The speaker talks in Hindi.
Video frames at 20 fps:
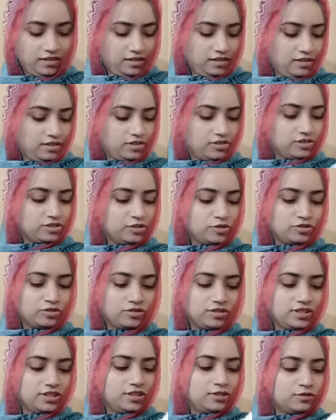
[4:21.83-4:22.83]
अच्छा
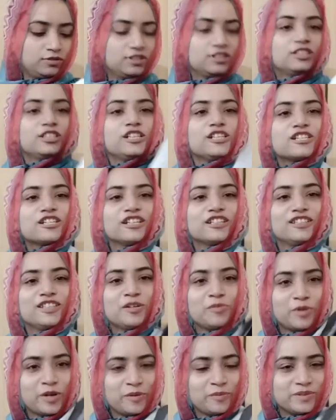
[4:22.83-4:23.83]
टोटली लुक ही चेंज कर दी है
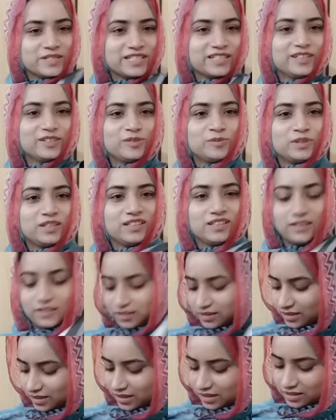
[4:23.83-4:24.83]
बड़ा मज़े का दुपट्टा
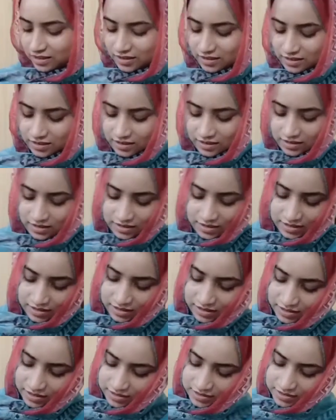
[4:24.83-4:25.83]
लग रहा है
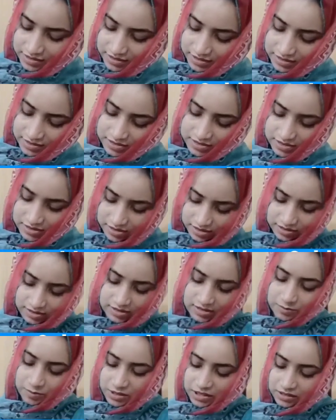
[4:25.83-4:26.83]
अगर इसकी शर्ट
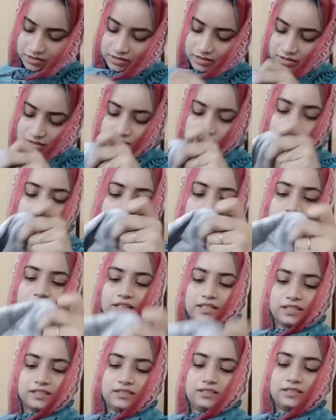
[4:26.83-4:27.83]
की बात करें तो
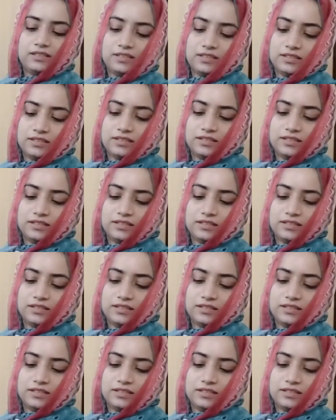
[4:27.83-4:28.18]
लाइट